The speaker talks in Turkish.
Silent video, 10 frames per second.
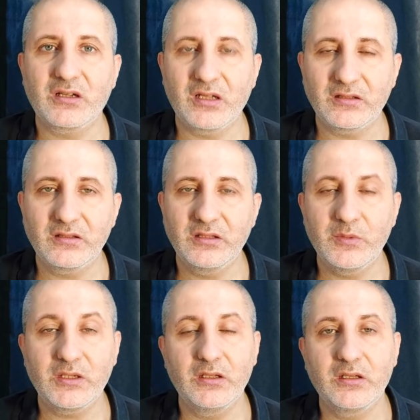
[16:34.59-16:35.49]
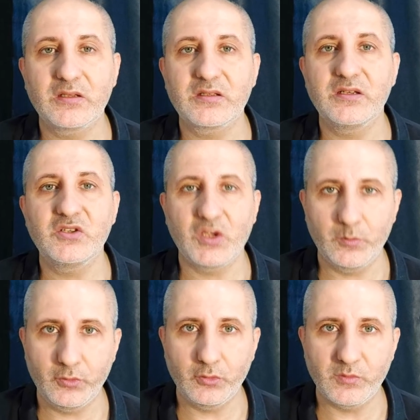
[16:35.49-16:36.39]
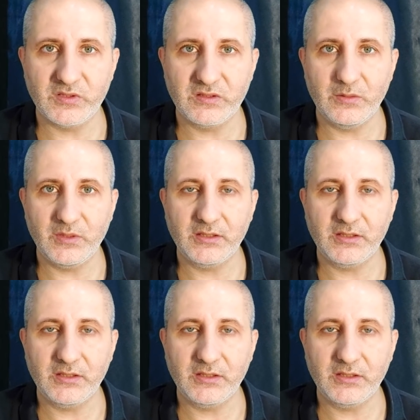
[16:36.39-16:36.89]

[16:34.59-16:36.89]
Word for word: katkı demek Galatasaray'ın şampiyon olması demek.